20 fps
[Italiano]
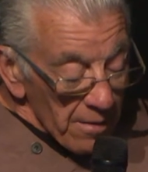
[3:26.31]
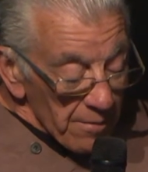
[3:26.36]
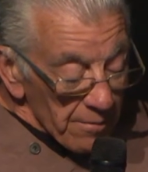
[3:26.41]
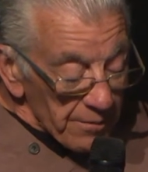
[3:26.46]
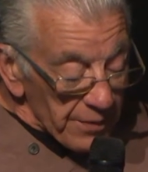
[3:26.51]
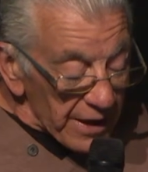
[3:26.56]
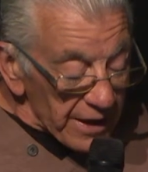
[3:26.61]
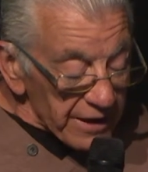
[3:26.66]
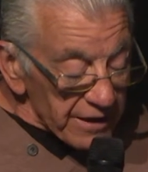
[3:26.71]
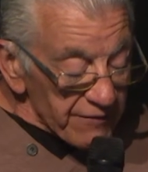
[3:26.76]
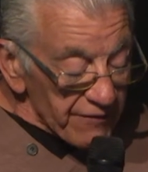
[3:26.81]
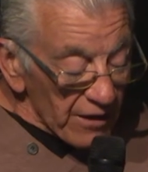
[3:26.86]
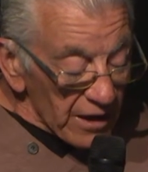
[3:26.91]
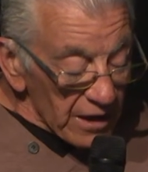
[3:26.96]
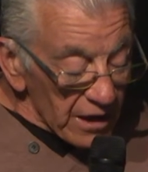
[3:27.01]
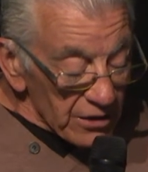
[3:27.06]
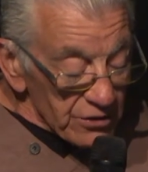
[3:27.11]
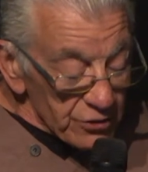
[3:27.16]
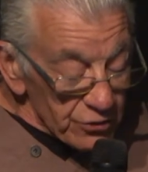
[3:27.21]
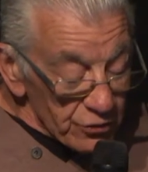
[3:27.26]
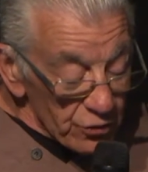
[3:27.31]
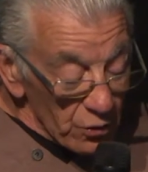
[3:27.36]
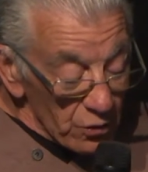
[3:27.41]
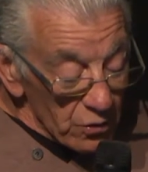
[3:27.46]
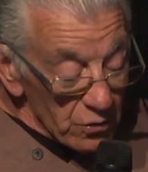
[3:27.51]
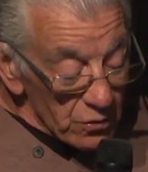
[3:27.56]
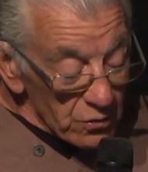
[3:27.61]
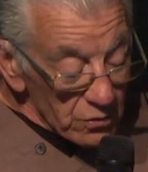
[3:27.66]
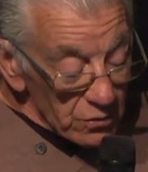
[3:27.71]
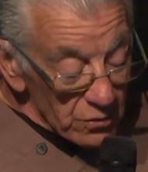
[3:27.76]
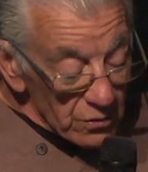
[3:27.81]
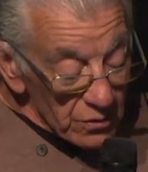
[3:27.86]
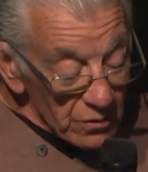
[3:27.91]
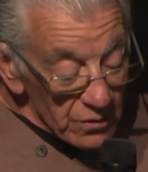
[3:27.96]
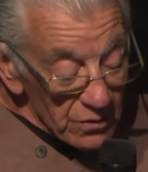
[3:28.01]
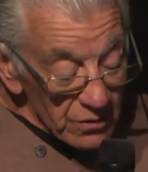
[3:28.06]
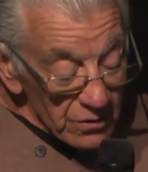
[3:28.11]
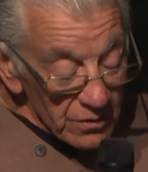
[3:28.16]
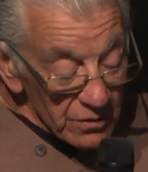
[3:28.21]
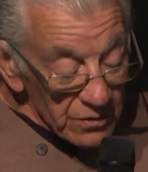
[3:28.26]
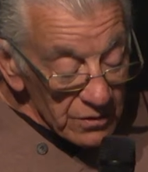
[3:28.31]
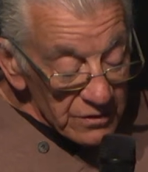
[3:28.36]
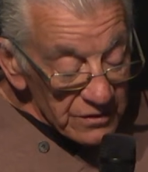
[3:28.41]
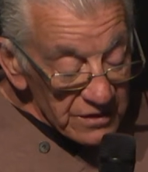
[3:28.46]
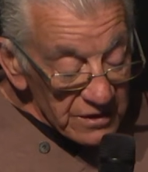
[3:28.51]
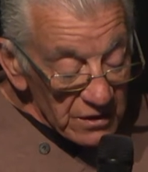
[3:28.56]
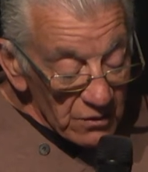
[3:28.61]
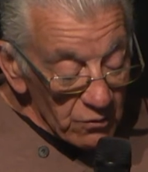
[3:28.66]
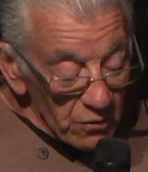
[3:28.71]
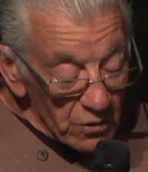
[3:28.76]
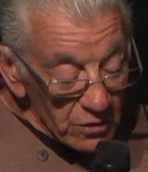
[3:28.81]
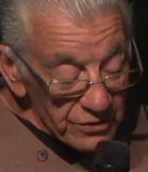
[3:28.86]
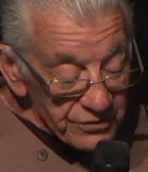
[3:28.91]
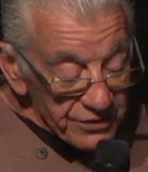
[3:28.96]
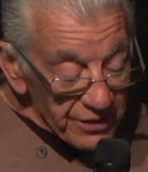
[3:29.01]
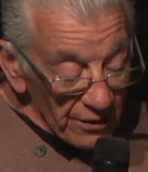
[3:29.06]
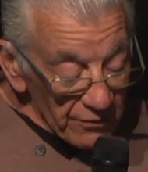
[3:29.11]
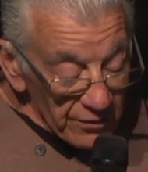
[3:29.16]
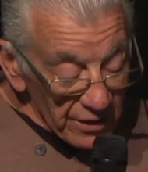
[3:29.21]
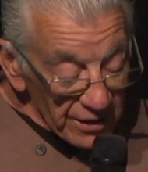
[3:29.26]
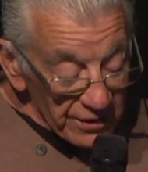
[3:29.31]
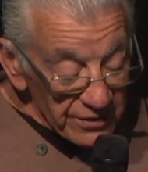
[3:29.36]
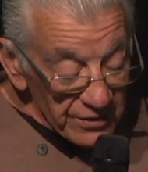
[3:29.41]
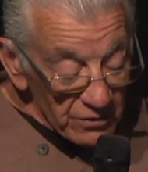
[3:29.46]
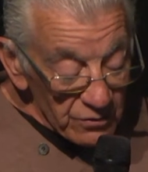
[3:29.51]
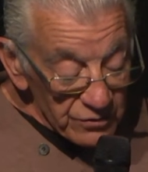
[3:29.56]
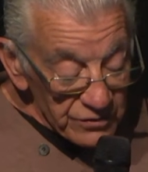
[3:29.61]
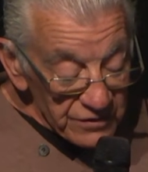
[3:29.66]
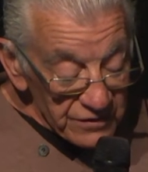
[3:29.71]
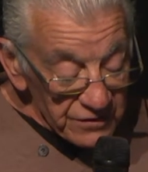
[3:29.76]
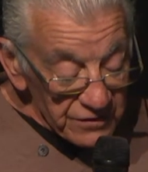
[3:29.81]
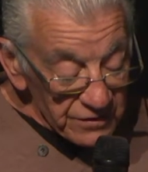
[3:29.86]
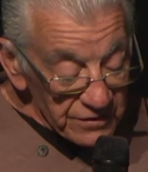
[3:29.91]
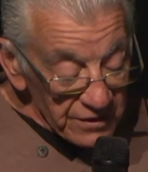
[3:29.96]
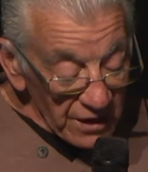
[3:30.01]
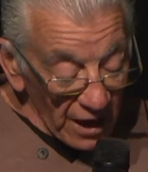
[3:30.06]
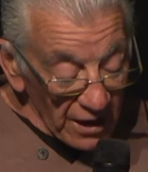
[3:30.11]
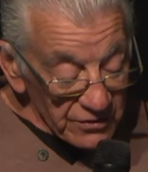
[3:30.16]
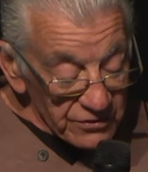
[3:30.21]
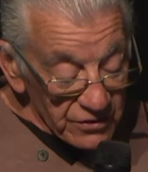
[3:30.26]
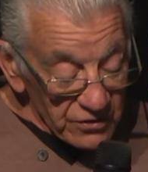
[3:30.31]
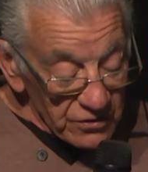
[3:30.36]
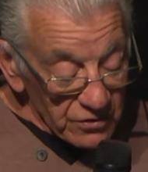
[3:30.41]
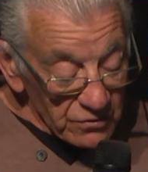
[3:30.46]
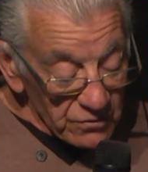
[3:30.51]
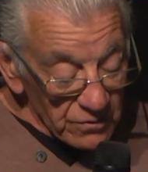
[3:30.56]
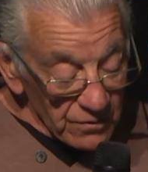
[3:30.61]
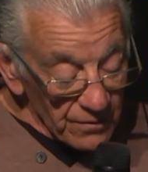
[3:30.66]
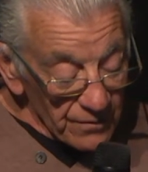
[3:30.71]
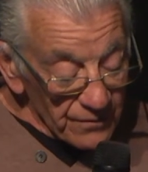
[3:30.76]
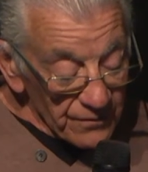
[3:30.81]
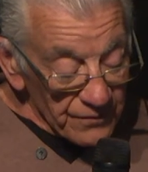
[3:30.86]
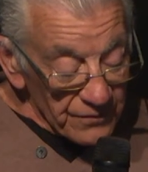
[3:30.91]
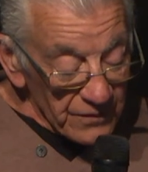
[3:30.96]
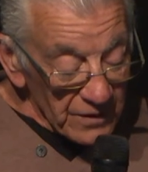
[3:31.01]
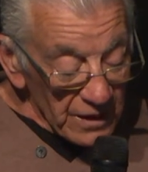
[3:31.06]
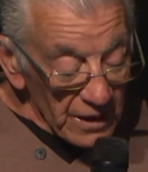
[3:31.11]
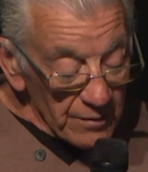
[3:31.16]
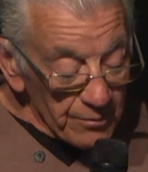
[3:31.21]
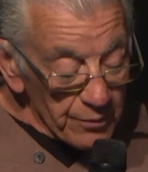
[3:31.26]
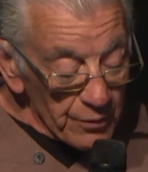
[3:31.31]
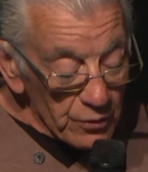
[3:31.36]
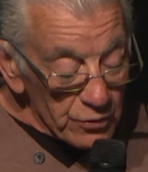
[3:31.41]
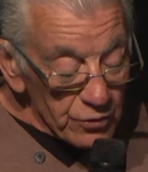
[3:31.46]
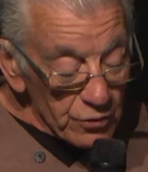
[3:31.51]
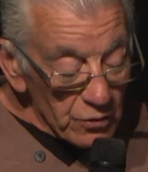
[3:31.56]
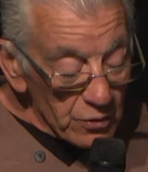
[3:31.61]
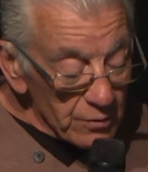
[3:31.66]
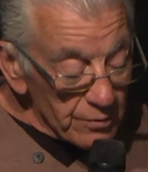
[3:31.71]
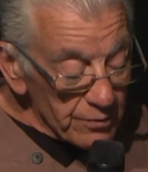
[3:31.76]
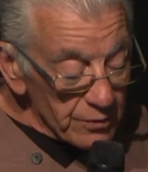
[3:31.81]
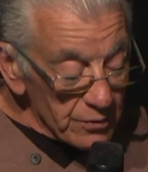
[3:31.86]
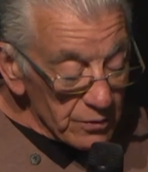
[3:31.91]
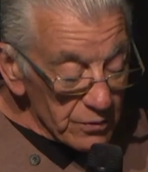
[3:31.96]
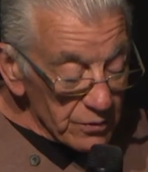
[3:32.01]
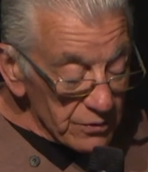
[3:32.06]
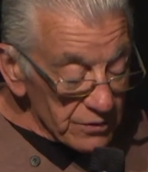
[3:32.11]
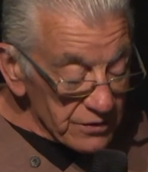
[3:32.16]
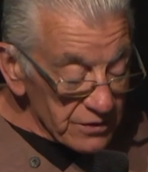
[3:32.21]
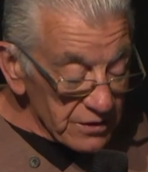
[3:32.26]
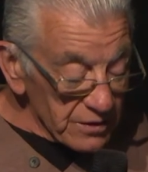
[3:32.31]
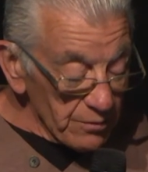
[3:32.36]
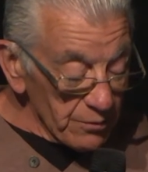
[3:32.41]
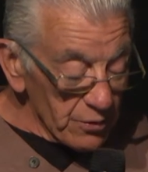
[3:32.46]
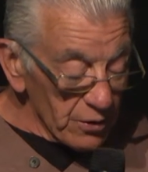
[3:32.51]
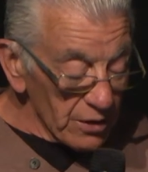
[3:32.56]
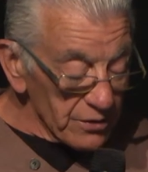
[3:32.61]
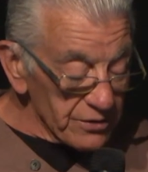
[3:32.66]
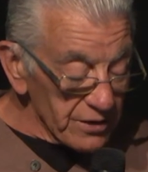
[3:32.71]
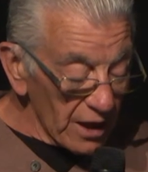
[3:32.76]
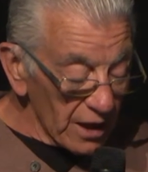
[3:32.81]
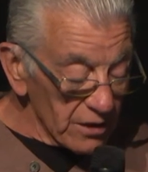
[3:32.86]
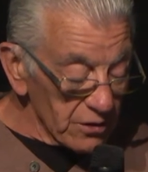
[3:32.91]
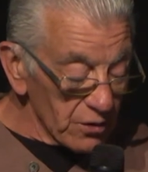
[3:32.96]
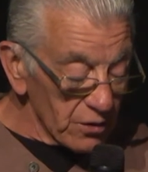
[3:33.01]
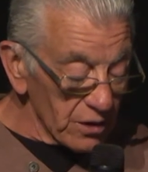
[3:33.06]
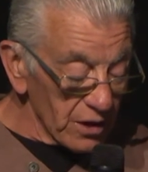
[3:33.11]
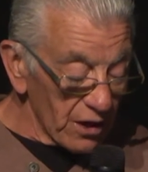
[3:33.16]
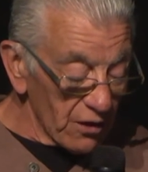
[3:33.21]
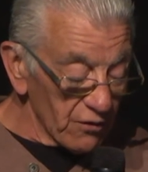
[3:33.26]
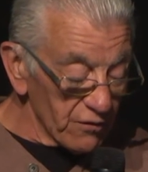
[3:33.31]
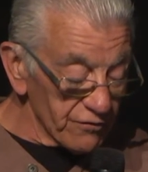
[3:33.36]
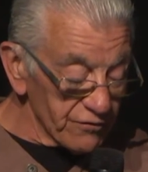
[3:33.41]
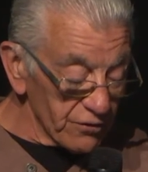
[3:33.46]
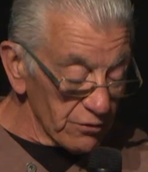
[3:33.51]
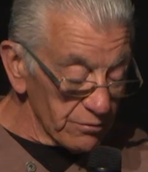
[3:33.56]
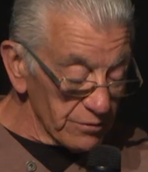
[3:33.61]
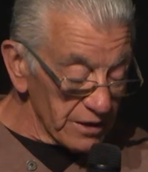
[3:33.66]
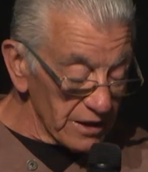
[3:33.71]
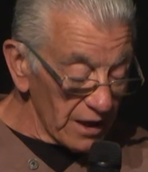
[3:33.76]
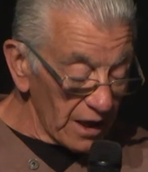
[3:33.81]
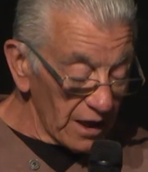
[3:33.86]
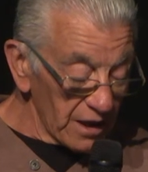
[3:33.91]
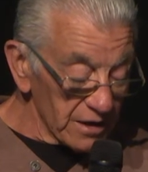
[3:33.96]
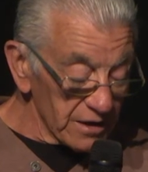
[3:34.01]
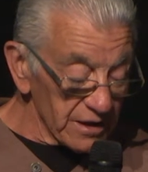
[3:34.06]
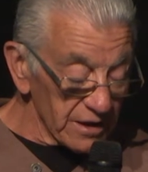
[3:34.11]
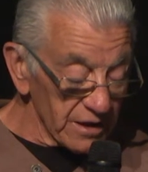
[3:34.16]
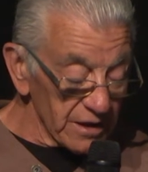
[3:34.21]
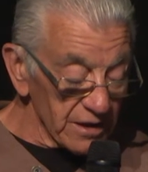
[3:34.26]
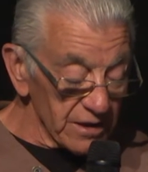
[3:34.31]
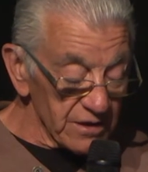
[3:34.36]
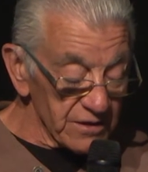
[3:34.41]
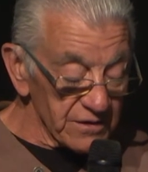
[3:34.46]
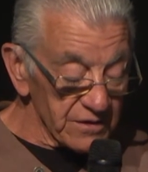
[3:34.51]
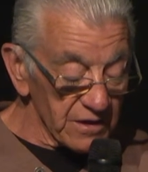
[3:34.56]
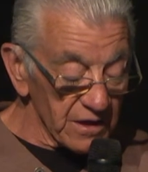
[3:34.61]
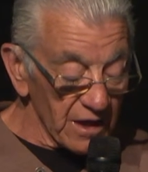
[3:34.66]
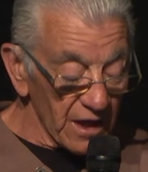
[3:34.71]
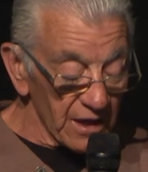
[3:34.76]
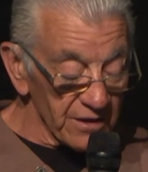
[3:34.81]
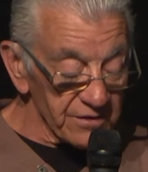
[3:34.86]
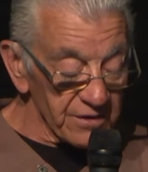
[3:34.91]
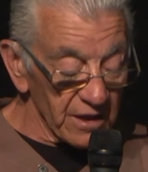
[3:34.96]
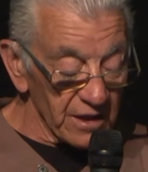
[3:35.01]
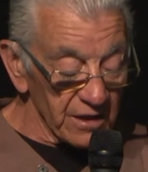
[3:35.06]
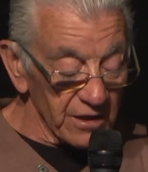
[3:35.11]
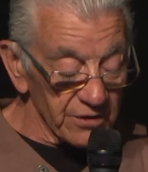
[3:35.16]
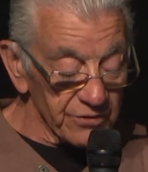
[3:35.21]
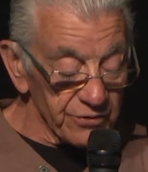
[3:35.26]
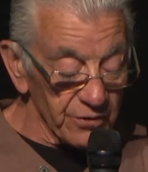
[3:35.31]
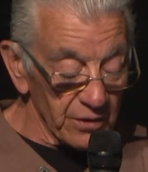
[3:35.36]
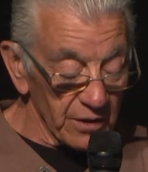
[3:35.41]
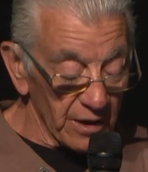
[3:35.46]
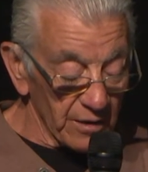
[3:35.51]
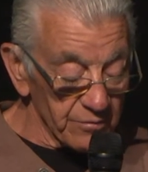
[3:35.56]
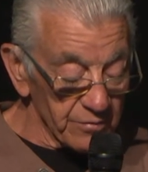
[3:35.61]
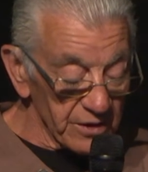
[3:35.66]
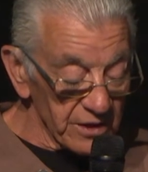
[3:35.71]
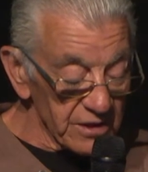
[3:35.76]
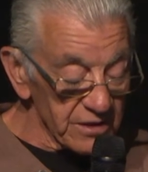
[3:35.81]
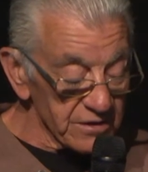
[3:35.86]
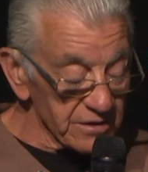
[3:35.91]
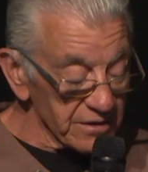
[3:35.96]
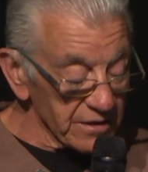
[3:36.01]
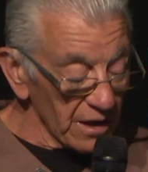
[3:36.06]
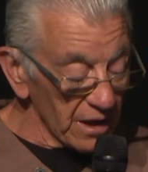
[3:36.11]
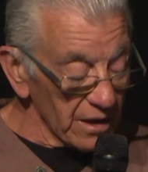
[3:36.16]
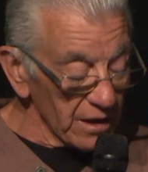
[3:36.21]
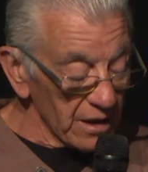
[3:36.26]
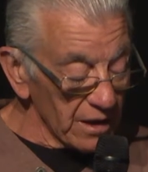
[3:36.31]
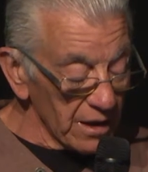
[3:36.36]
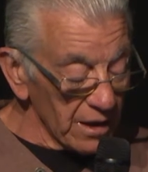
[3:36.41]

Per i Valangiò si volta per Deustazzu e poi dopo si può andare lungo il Fiuminale e si casca intorno a Bista,